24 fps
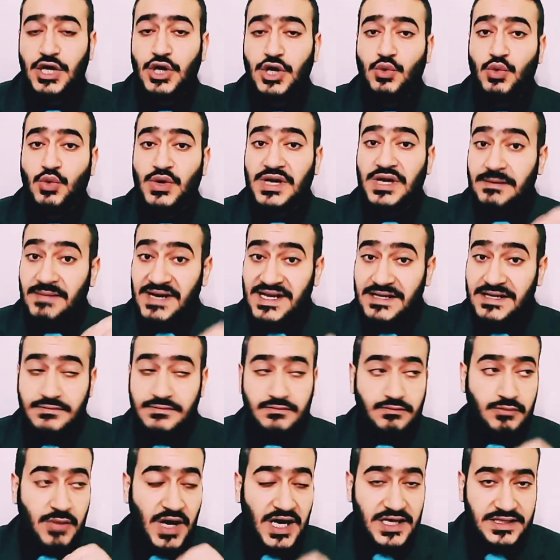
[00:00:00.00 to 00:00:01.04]

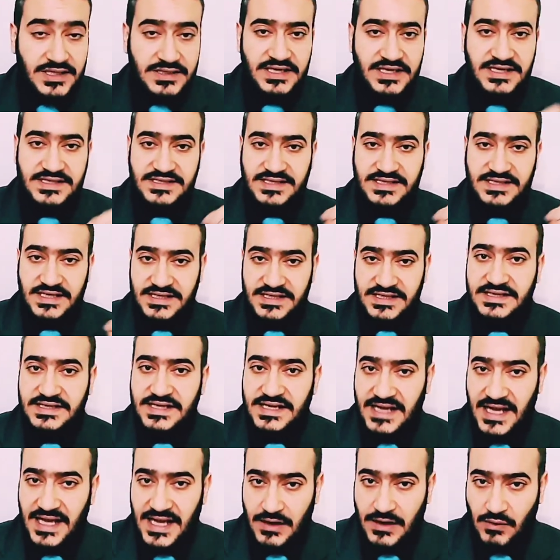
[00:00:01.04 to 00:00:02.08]
وكمان بعض السيدات
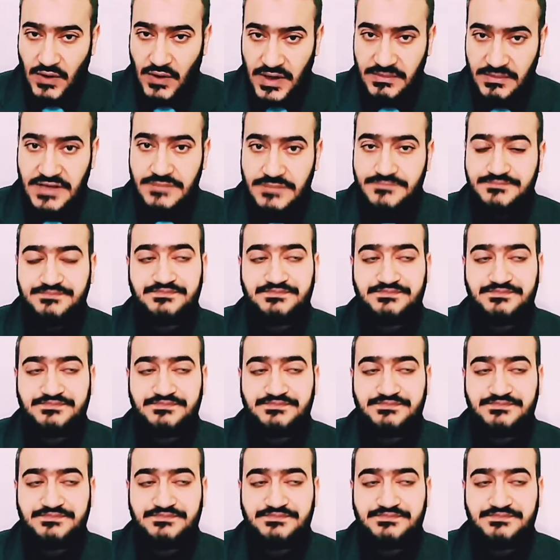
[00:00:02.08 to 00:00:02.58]
الحوامل